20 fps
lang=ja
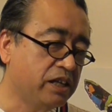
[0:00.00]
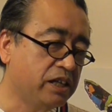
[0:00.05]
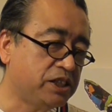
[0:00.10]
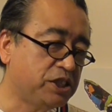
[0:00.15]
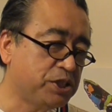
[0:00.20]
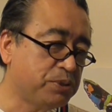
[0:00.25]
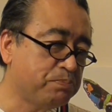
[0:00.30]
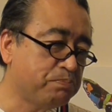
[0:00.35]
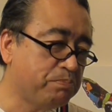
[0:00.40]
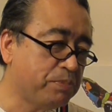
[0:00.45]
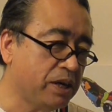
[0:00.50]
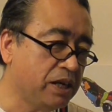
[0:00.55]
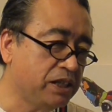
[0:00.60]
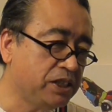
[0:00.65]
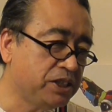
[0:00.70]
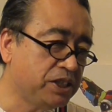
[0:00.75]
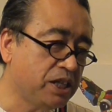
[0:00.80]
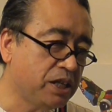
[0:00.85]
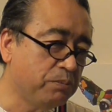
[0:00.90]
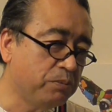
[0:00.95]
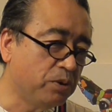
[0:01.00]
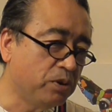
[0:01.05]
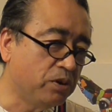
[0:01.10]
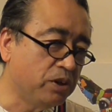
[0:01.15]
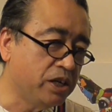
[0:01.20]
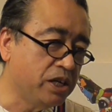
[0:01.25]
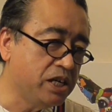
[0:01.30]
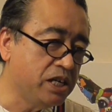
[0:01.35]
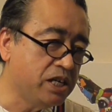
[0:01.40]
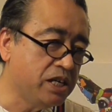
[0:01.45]
失敗して
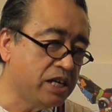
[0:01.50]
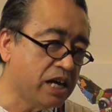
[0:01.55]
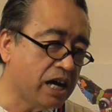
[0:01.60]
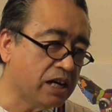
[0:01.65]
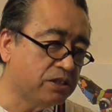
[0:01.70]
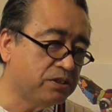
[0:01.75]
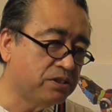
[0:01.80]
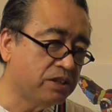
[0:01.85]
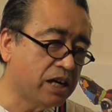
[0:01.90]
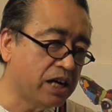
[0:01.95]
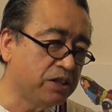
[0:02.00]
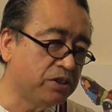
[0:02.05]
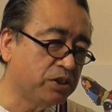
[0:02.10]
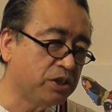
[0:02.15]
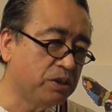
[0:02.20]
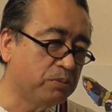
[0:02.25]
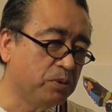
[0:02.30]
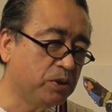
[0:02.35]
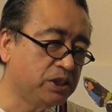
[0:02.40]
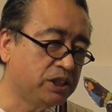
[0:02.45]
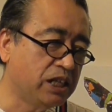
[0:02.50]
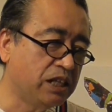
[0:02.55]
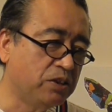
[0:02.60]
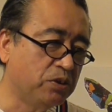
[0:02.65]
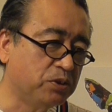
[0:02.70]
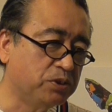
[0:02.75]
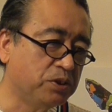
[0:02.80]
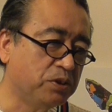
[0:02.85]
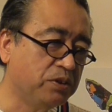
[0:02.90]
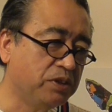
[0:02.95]
もいいやくらいの気持ちで
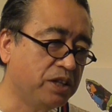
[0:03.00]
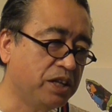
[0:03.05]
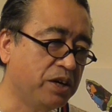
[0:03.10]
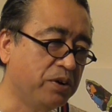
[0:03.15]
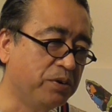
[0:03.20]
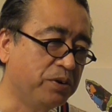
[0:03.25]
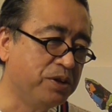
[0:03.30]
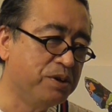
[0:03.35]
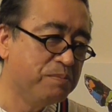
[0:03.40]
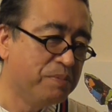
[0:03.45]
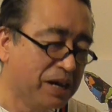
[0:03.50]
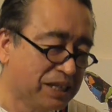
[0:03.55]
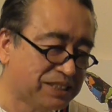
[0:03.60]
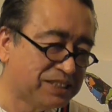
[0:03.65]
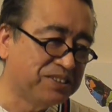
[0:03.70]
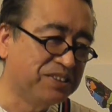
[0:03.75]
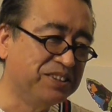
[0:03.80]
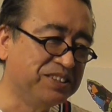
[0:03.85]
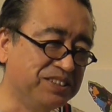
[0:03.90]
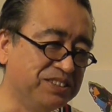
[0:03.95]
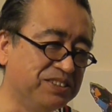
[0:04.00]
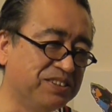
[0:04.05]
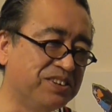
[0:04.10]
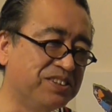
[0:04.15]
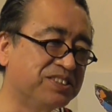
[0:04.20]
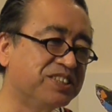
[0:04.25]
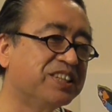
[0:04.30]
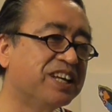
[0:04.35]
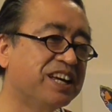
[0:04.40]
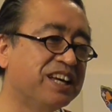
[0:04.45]
臨んでおりますという
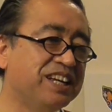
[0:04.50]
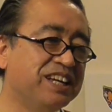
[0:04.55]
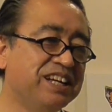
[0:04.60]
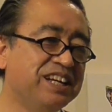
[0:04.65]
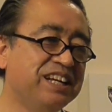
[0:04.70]
ことで